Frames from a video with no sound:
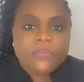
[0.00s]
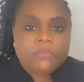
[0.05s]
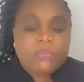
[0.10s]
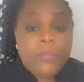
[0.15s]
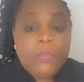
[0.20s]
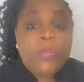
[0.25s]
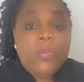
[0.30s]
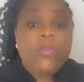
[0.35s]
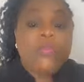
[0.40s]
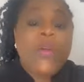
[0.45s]

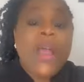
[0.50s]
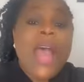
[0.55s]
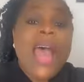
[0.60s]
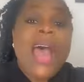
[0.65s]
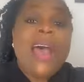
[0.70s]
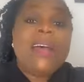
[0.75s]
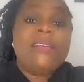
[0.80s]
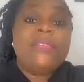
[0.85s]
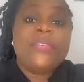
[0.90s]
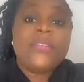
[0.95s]
Mais pour
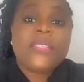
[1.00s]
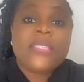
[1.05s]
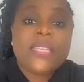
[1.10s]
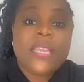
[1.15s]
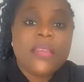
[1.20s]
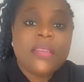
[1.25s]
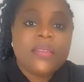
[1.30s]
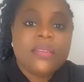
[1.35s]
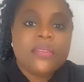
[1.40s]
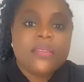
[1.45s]
pouvoir
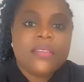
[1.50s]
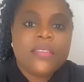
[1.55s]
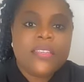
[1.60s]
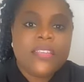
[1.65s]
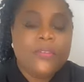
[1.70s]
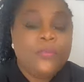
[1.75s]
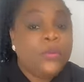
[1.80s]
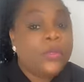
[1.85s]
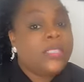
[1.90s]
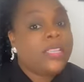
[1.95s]
avancer,
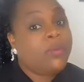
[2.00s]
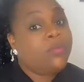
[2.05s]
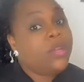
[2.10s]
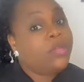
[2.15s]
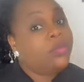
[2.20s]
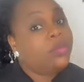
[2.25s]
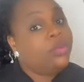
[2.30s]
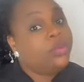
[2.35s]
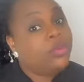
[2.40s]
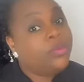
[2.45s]
il faut
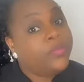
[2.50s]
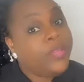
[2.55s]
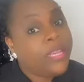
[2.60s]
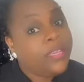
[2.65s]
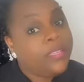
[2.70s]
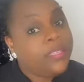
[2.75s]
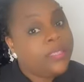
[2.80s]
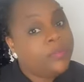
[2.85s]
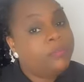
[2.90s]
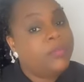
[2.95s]
savoir d'où tu
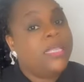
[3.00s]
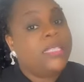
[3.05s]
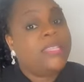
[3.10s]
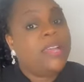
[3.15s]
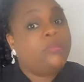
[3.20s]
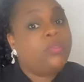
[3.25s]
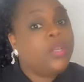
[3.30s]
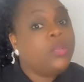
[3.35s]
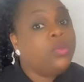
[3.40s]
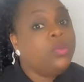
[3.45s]
viens. Mais
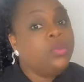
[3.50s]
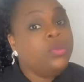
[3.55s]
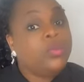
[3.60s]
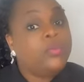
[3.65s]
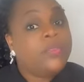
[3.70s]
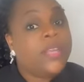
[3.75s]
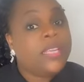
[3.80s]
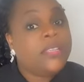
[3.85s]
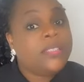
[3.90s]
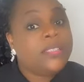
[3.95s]
savoir d'où
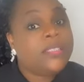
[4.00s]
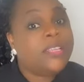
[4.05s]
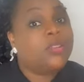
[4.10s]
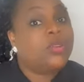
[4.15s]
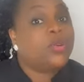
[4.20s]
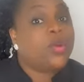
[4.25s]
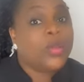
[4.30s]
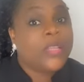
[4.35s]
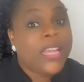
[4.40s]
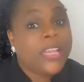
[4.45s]
tu viens, c'est
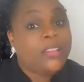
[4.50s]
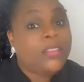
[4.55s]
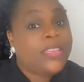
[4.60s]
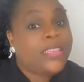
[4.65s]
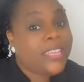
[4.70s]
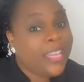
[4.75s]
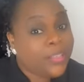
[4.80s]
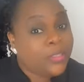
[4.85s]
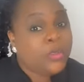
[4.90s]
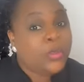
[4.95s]
de connaître
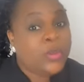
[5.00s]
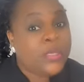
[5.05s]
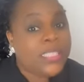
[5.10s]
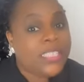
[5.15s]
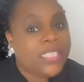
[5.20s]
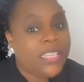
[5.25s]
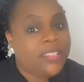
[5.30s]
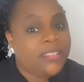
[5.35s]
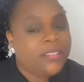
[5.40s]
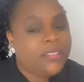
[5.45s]
tes
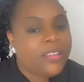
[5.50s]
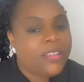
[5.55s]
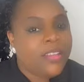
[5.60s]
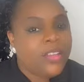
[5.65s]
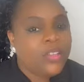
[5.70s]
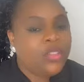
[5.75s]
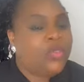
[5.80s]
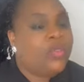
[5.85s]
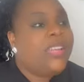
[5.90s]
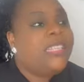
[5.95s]
origines.
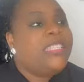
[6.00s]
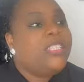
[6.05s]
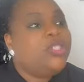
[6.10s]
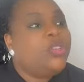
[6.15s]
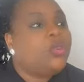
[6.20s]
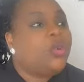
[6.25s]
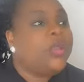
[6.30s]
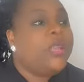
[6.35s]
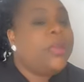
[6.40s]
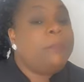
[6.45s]
Tu vas dire,
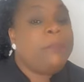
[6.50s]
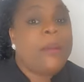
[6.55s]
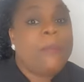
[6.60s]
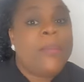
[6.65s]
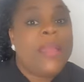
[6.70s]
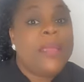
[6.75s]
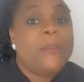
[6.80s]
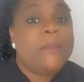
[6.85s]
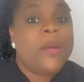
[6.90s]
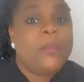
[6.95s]
je connais
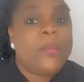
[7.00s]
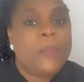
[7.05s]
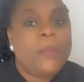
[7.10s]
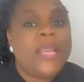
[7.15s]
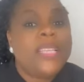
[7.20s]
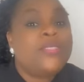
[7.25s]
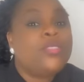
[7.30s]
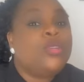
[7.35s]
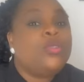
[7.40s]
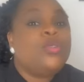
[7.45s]
papa et maman,
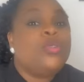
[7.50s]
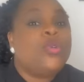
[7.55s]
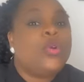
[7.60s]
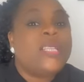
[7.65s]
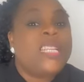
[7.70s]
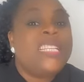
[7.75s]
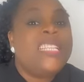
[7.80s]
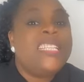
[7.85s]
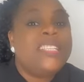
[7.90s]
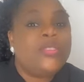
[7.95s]
mais est-ce que tu
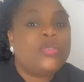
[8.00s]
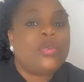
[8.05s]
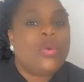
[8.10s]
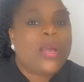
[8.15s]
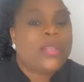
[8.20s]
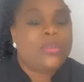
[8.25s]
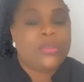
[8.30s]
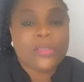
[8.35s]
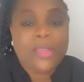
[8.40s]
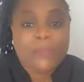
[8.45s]
connais
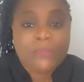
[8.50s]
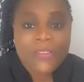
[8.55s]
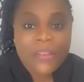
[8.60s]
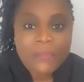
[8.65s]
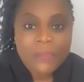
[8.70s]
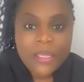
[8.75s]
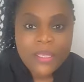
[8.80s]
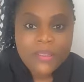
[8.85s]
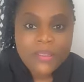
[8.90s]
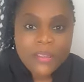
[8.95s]
l'histoire de ta
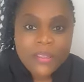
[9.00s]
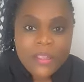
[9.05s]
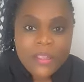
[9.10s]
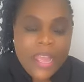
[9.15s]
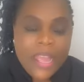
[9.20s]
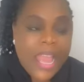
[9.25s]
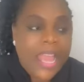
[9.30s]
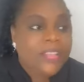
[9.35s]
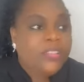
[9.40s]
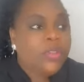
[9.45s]
famille
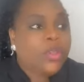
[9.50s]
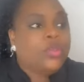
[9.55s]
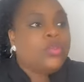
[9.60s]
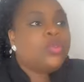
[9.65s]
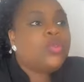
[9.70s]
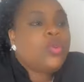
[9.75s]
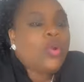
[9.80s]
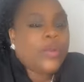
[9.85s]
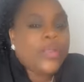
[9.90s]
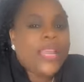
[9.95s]
Est-ce que
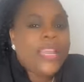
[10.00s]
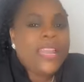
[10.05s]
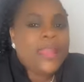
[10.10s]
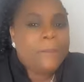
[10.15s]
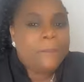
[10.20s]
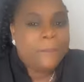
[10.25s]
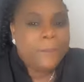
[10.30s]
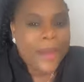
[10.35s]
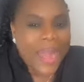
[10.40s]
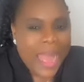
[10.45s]
tu connais
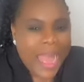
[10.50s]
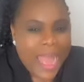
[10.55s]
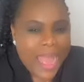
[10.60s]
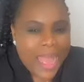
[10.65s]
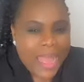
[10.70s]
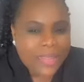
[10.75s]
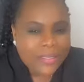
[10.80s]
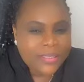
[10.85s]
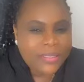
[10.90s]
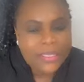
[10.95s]
les
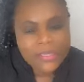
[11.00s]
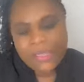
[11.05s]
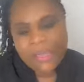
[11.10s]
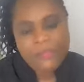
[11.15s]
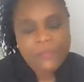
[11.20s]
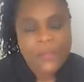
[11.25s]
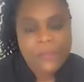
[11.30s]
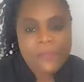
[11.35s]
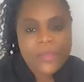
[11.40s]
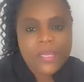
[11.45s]
bases de ta
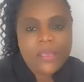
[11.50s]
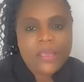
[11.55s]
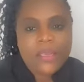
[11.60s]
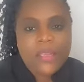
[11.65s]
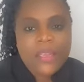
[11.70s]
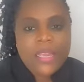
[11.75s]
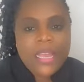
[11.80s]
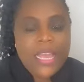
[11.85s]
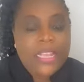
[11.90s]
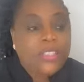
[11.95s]
famille
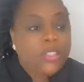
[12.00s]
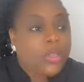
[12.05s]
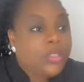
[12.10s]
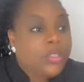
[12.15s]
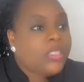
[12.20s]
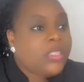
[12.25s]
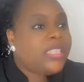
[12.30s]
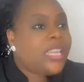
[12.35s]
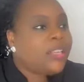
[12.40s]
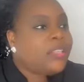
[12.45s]
Est-ce que
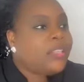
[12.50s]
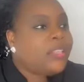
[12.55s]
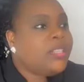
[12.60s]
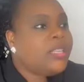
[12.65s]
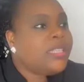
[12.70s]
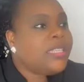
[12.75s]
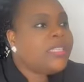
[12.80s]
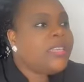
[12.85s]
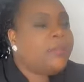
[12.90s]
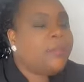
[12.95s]
tu sais
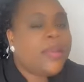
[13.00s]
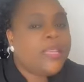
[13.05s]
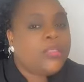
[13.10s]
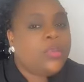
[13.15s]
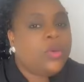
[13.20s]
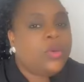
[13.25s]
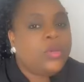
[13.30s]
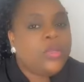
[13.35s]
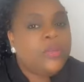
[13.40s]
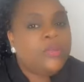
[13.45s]
ce qui s'est
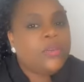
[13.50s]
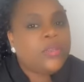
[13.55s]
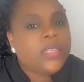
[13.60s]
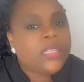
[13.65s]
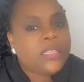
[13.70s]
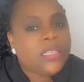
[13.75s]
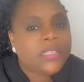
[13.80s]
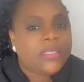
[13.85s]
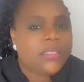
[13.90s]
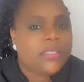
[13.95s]
passé au niveau de
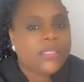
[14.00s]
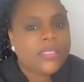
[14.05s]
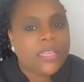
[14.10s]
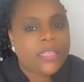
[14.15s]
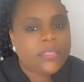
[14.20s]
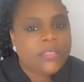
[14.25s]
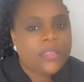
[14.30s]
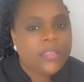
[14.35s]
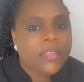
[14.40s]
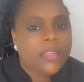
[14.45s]
tes
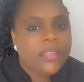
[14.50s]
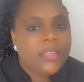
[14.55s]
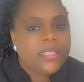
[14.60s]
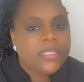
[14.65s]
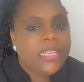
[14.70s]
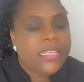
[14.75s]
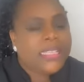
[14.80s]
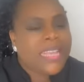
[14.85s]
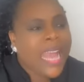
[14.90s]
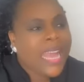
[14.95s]
ancêtres,
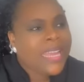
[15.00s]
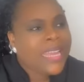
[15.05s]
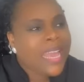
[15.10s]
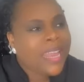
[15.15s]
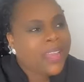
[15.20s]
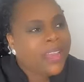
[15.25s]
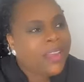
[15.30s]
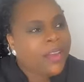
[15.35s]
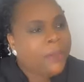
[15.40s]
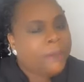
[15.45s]
tes
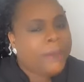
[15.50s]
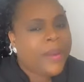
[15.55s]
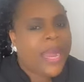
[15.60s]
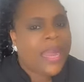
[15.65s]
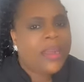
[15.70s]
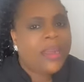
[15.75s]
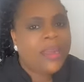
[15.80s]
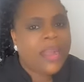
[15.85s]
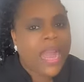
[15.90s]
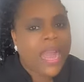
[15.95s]

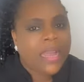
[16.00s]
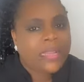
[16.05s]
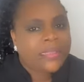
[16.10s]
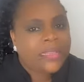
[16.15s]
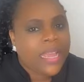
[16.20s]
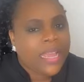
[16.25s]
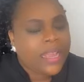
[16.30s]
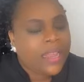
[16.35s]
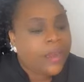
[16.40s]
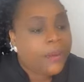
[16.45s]
arrière-grands-parents,
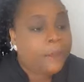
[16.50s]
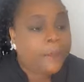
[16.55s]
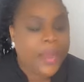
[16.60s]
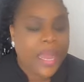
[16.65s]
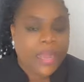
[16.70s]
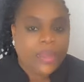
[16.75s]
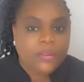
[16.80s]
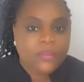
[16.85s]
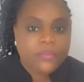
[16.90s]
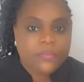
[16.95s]
tes
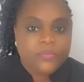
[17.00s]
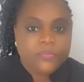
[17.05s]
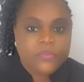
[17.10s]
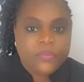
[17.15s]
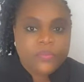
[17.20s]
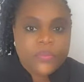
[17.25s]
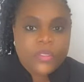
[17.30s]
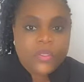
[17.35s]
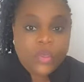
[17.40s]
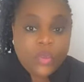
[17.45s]
grands-parents
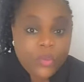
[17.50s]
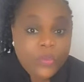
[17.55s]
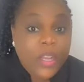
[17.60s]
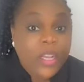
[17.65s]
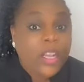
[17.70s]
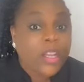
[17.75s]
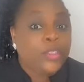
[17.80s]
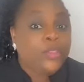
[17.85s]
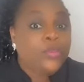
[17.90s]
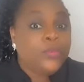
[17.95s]

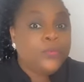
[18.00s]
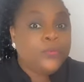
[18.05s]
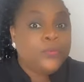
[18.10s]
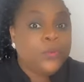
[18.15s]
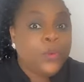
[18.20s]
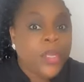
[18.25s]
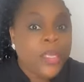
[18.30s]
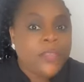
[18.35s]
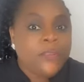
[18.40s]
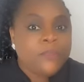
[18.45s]
Souvent, quand tu
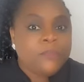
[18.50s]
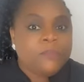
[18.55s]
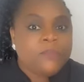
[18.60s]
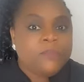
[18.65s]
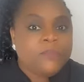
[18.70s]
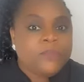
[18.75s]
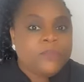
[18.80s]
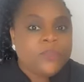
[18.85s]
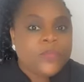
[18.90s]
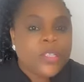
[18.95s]
fouilles,
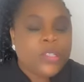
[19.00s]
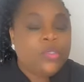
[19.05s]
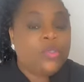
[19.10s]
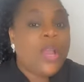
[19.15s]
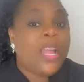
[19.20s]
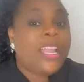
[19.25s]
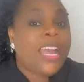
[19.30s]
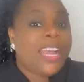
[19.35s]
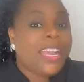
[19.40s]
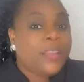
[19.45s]

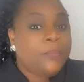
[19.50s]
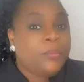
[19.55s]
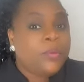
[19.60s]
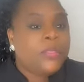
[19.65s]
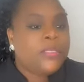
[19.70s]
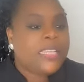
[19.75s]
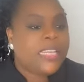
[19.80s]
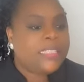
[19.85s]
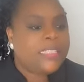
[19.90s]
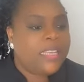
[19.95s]
tu as la
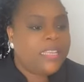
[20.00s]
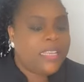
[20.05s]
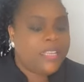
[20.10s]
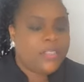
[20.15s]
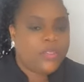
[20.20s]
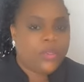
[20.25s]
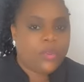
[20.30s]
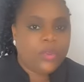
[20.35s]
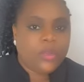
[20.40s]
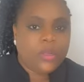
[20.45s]
réponse à ces
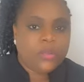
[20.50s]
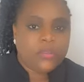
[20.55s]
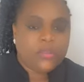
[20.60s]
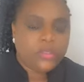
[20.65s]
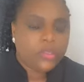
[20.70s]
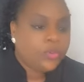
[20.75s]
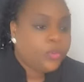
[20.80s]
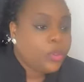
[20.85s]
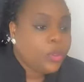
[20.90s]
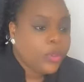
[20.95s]
questions.
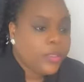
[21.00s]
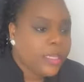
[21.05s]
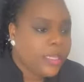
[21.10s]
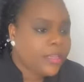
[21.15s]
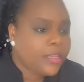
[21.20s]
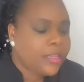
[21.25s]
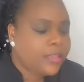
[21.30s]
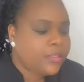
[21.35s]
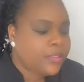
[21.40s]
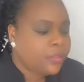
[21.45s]
Je vous donne
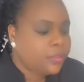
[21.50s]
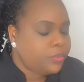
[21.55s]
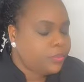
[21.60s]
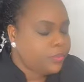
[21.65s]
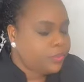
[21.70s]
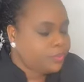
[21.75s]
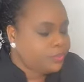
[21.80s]
un exemple.